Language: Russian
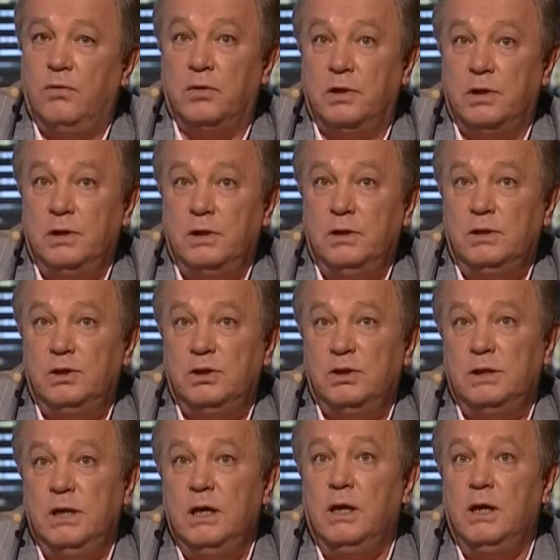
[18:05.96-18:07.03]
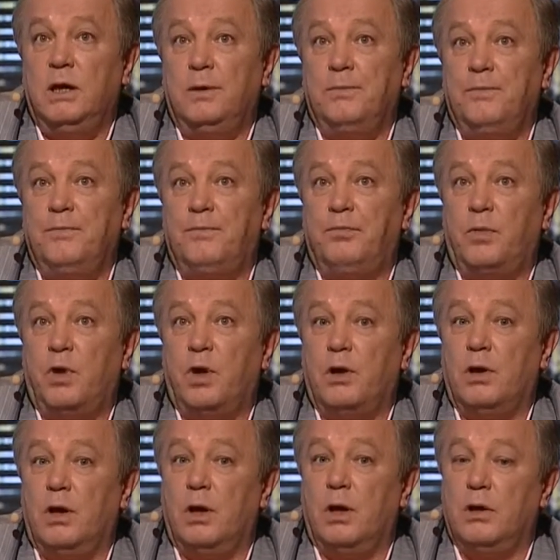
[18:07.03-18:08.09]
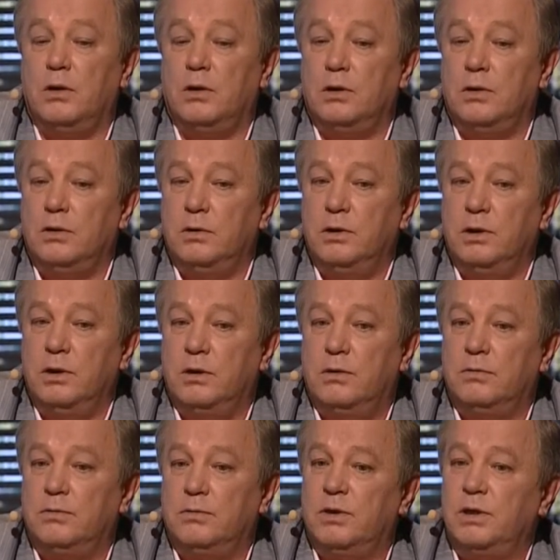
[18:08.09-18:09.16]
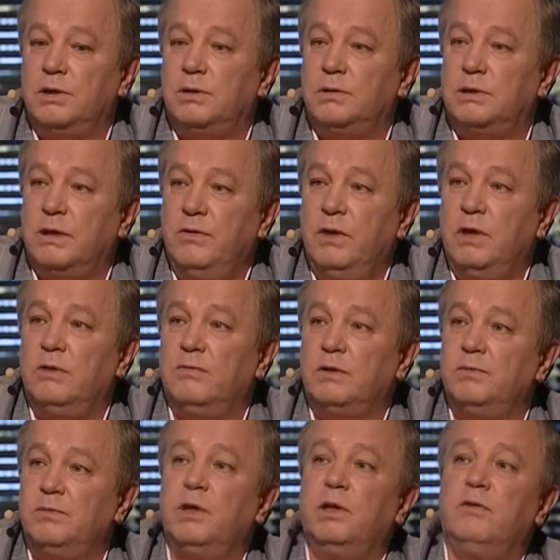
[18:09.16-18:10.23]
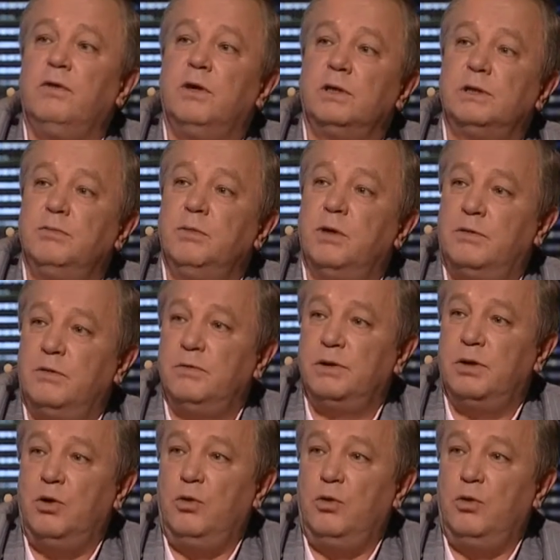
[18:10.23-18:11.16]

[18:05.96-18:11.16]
Вот, и частенько э, их вот эти советы воспринимаются мировым